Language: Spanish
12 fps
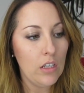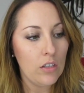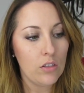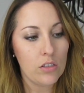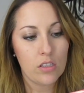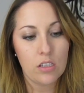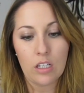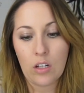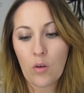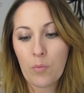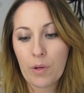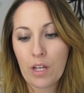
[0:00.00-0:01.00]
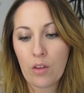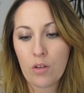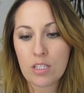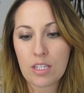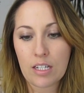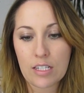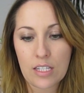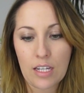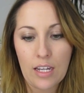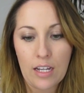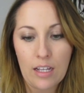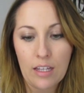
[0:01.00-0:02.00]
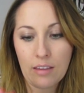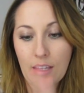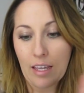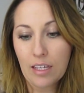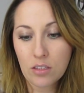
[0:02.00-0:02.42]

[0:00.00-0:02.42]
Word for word: Entonces he comprado este que es de